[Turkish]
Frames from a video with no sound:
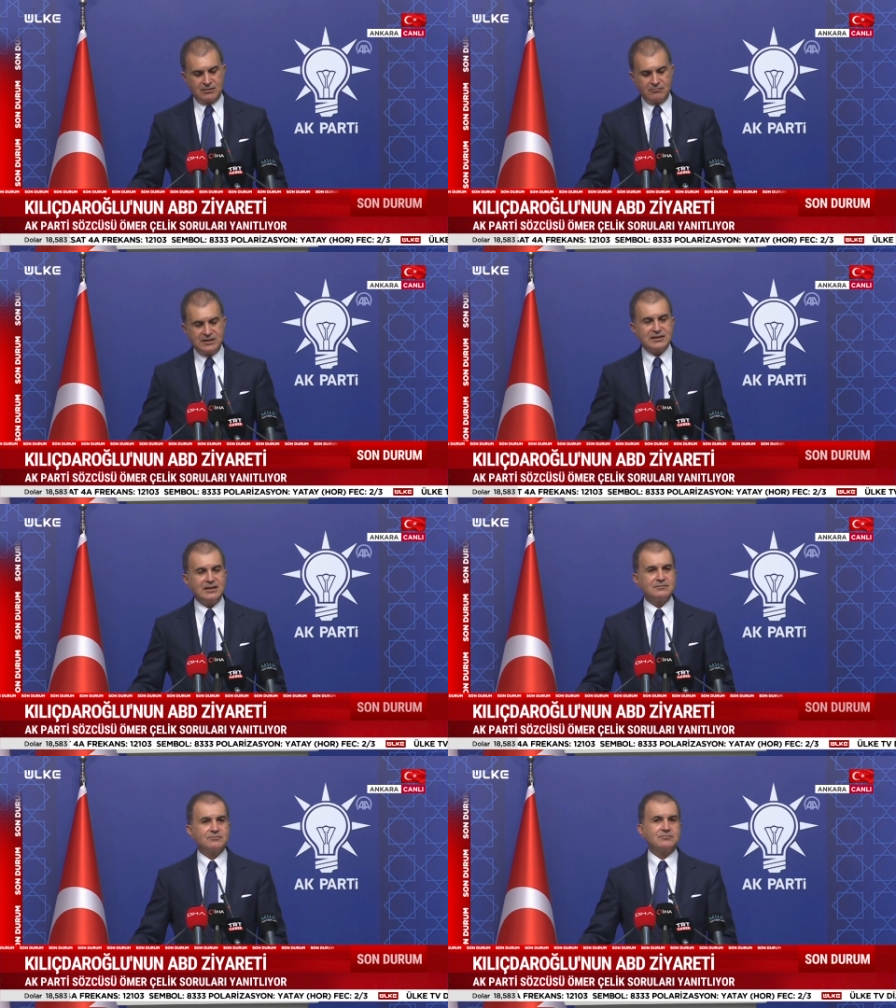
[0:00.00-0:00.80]

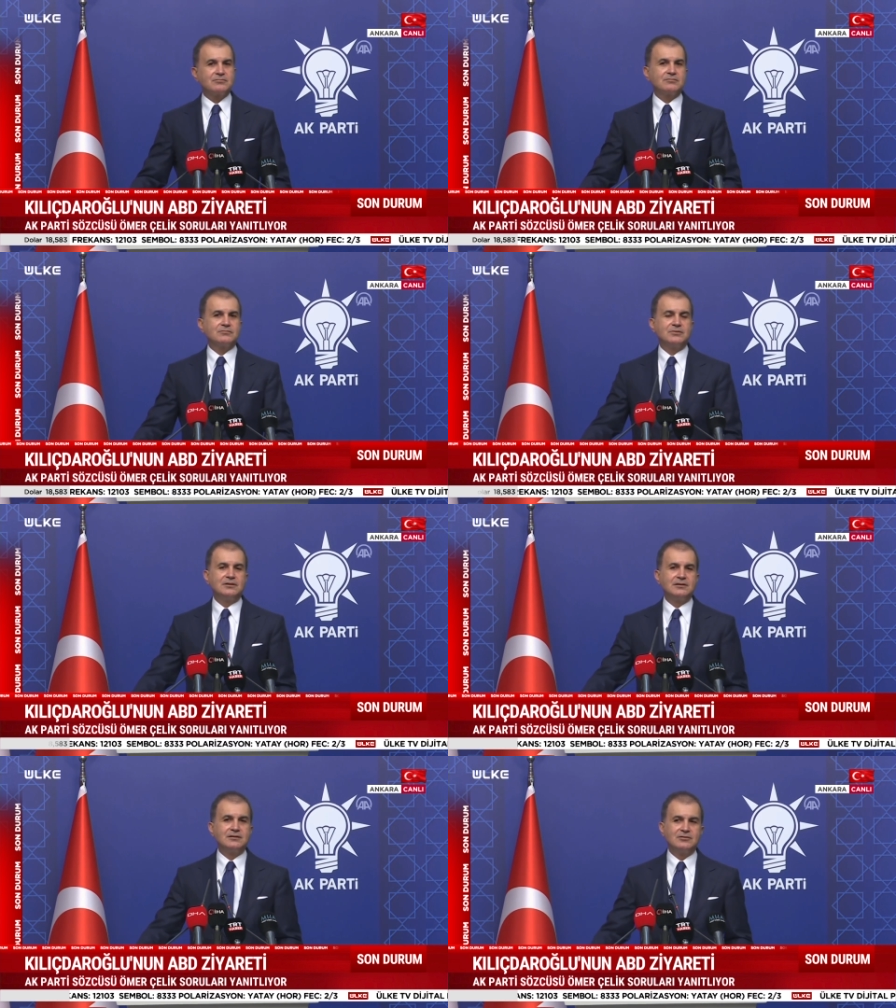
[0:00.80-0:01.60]
Mesela
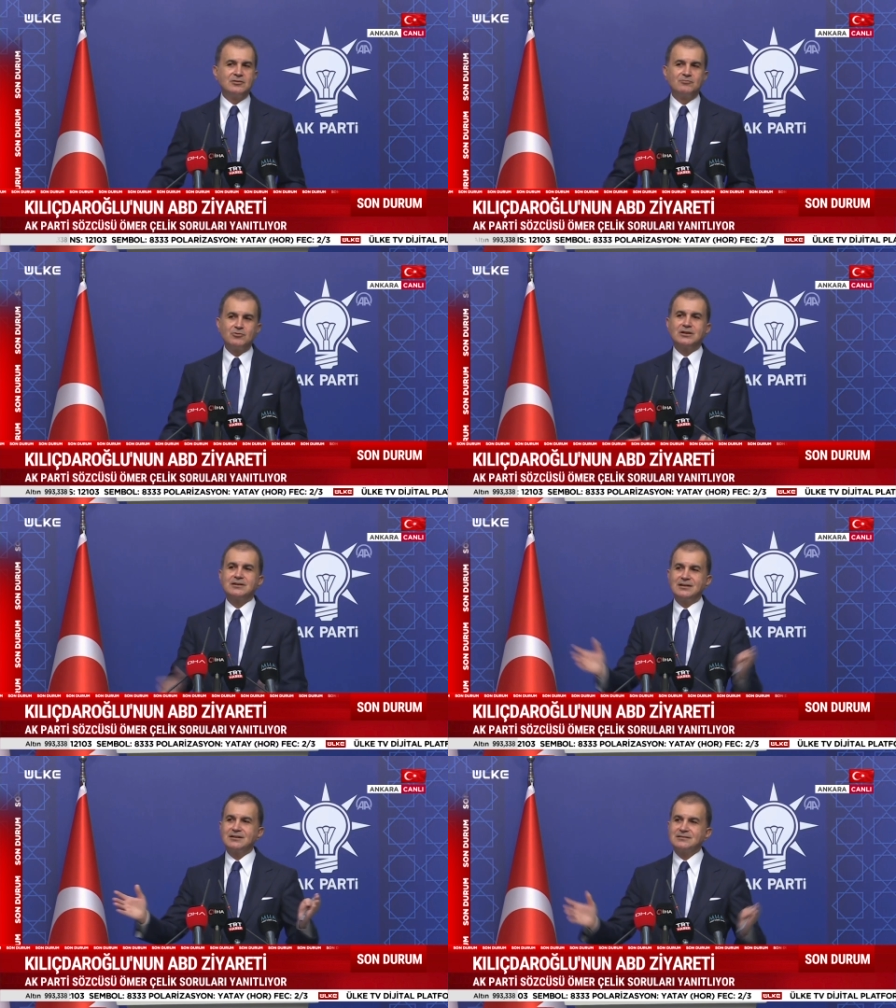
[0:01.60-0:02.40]

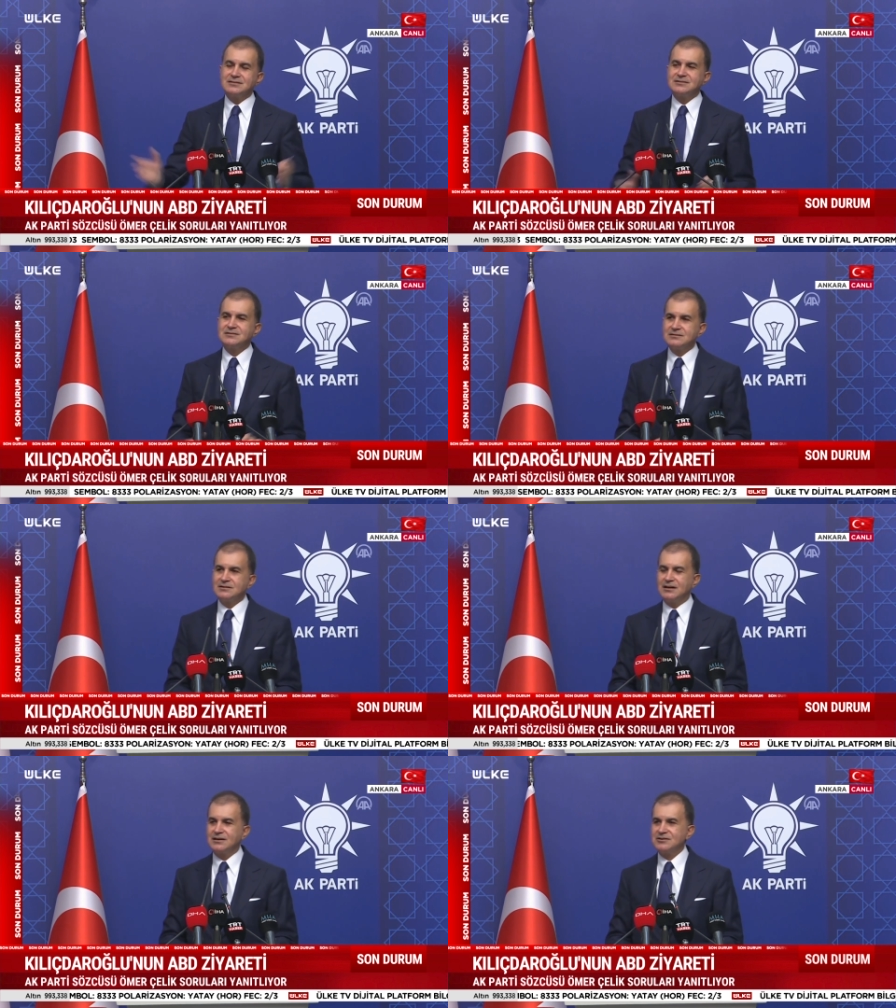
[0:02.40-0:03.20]
burada siz
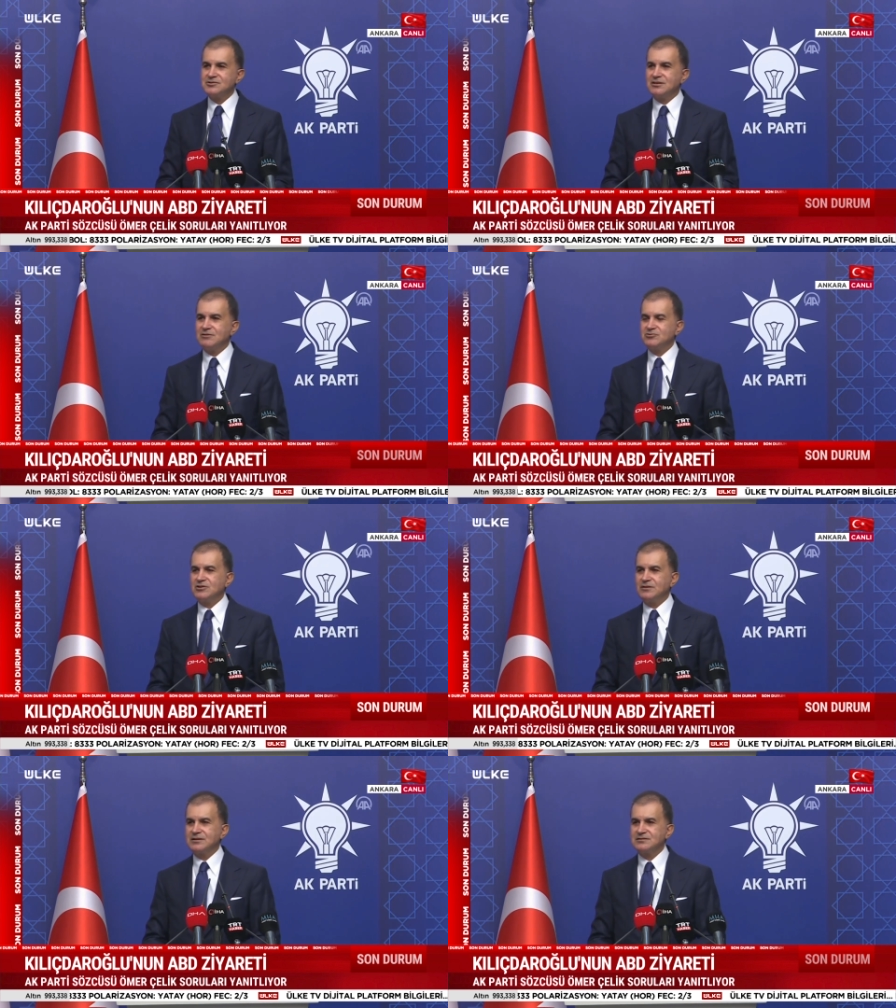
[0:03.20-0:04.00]
arkadaşlarıma
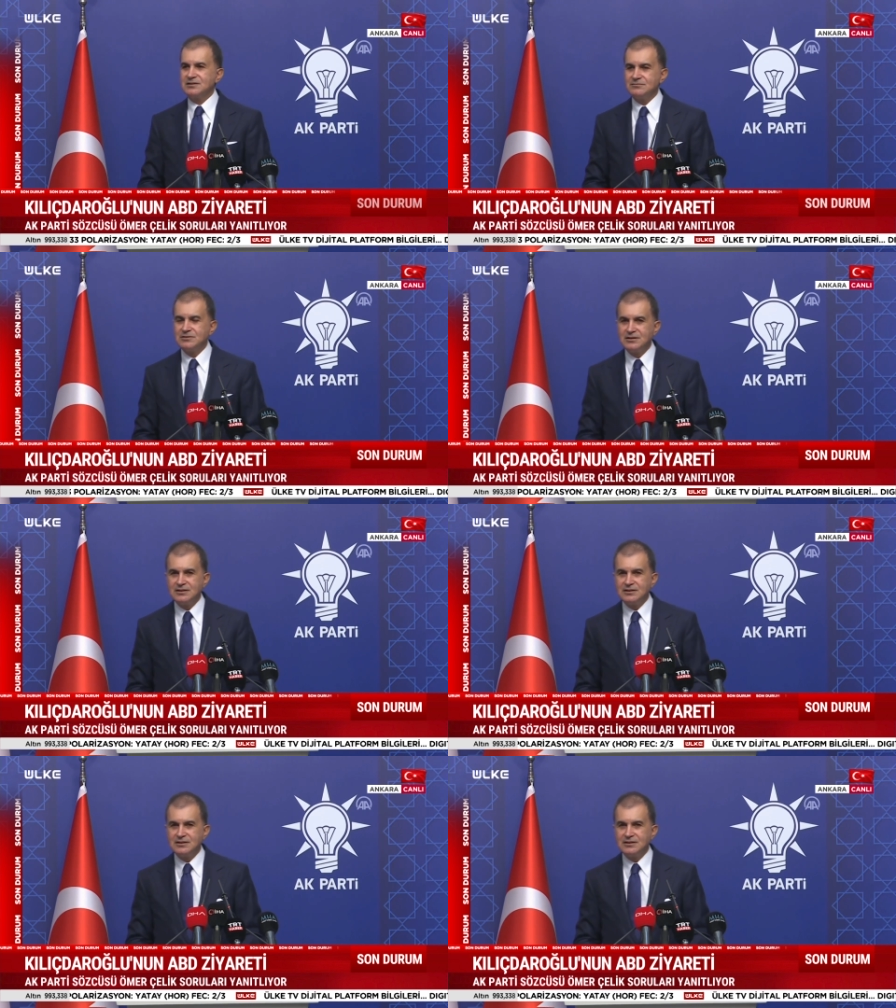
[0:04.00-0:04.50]
söylemek isterim.